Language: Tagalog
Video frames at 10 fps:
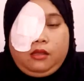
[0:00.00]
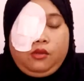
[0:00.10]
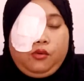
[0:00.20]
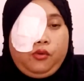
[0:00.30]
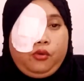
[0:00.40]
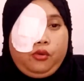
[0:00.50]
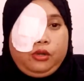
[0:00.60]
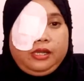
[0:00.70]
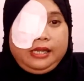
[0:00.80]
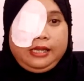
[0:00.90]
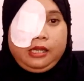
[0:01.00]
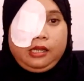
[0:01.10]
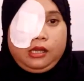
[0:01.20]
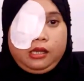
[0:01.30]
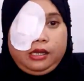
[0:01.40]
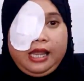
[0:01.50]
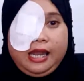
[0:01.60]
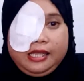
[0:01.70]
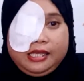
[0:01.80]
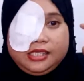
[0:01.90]
yung
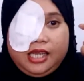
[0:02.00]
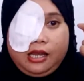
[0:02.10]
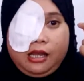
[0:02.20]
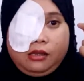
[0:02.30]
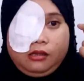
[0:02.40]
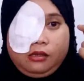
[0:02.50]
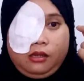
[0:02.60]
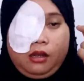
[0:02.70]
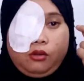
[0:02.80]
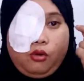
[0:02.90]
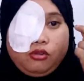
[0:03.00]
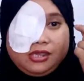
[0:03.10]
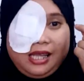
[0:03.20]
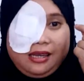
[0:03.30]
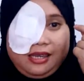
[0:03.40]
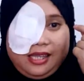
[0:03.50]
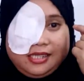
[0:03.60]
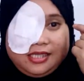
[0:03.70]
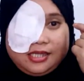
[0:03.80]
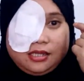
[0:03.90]
lalagyan siya ng contact
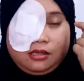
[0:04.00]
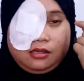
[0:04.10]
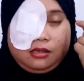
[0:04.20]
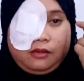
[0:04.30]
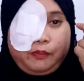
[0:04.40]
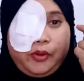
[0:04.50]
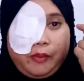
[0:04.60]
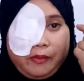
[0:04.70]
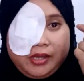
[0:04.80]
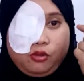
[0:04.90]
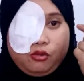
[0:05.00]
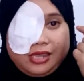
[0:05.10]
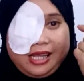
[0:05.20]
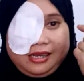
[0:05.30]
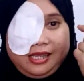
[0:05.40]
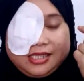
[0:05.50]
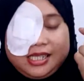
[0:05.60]
lens, permanent contact lens.